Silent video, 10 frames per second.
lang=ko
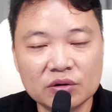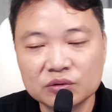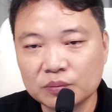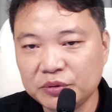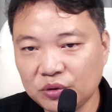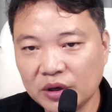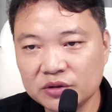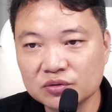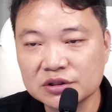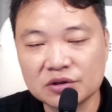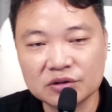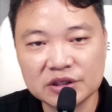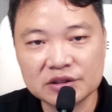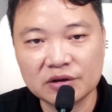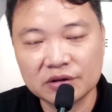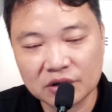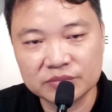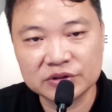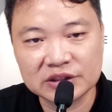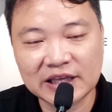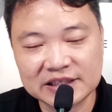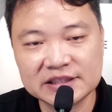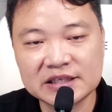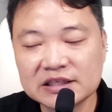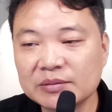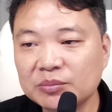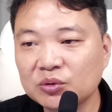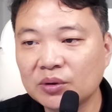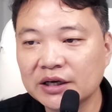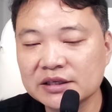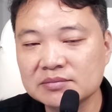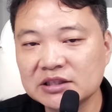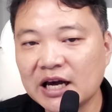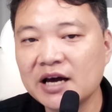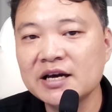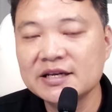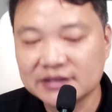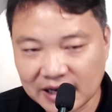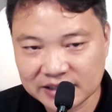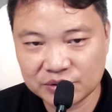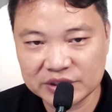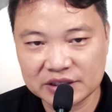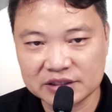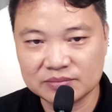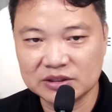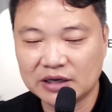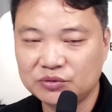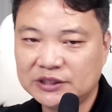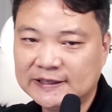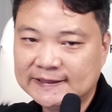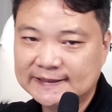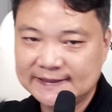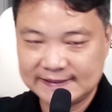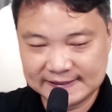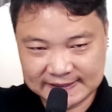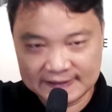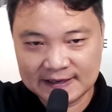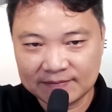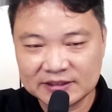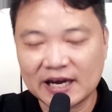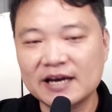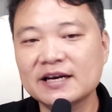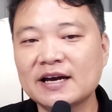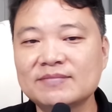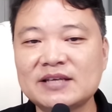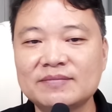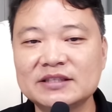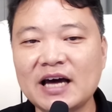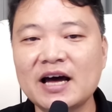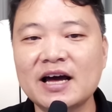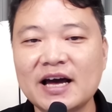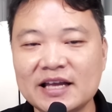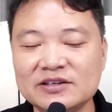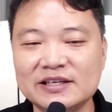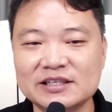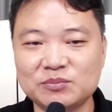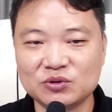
또 필요한 뉴스 정리해서 여러분들 다시 찾아뵙도록 하겠습니다. 다같이 외치겠습니다. 우리는 승리합니다. 감사합니다. 안녕히 계십시오.